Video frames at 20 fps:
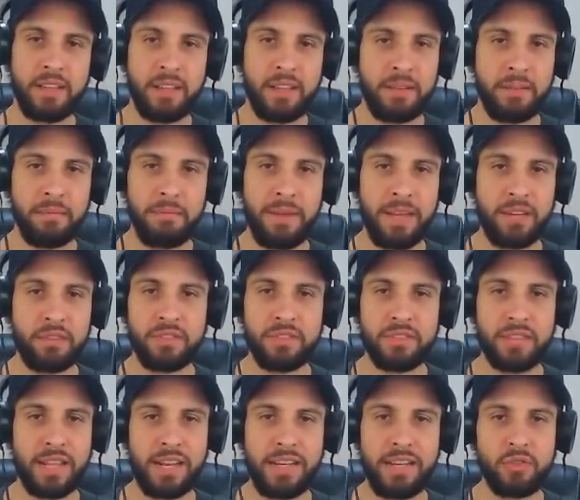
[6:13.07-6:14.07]
Mano,
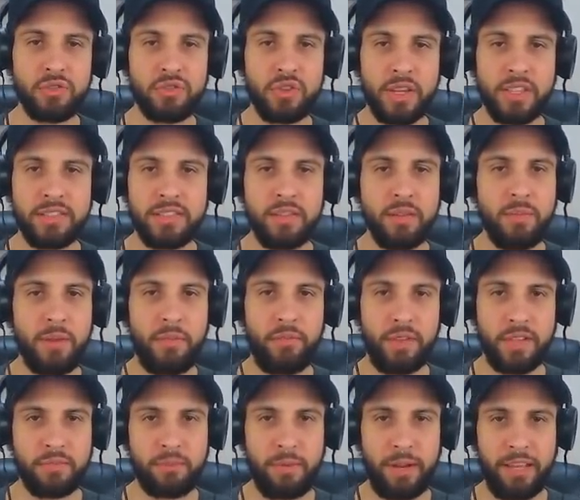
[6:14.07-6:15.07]
isso ali eu só ensino uma
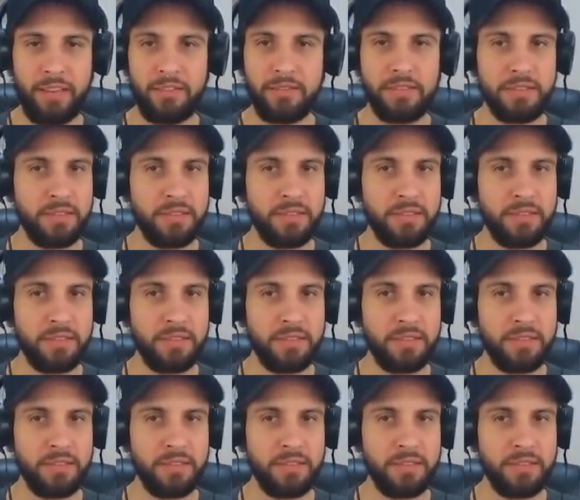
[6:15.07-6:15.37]
vez, velho.